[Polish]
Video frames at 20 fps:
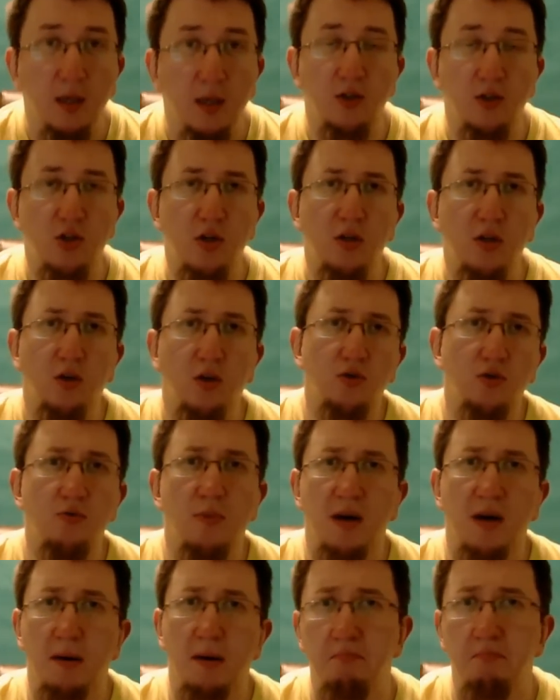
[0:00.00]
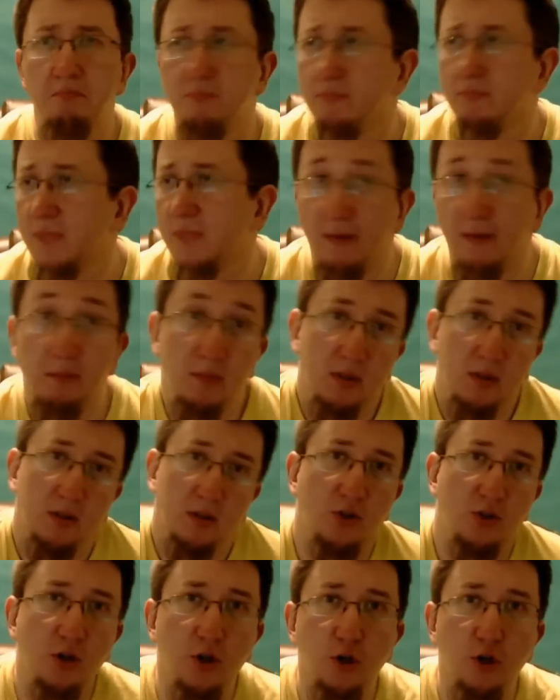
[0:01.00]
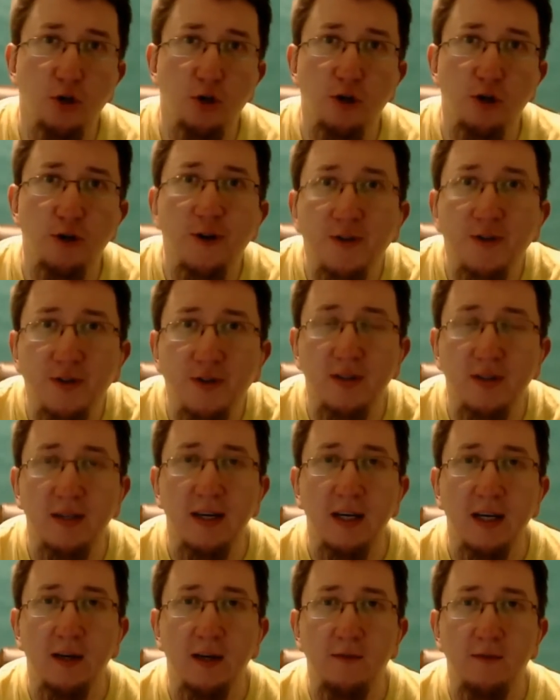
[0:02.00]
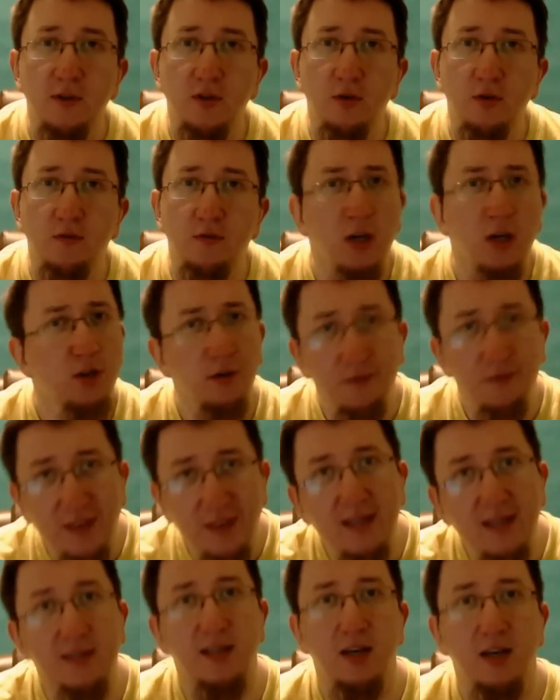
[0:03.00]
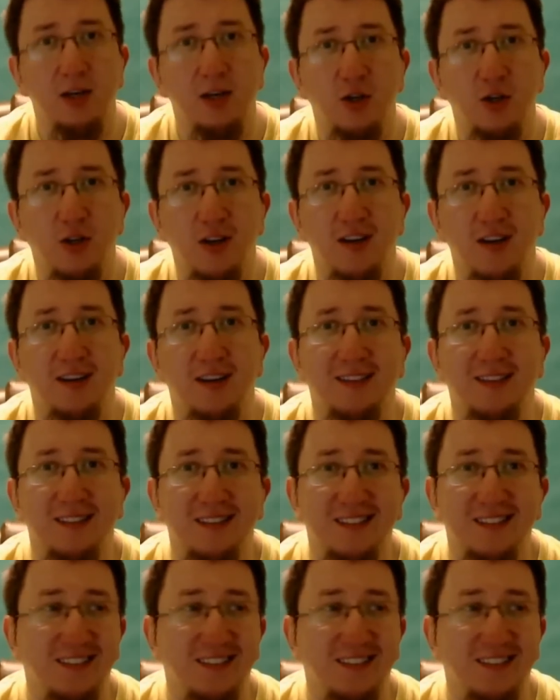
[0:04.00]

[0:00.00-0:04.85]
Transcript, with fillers: Jeżeli gościu ma, nie wiem, 10 tysięcy widzów, to wiedz, że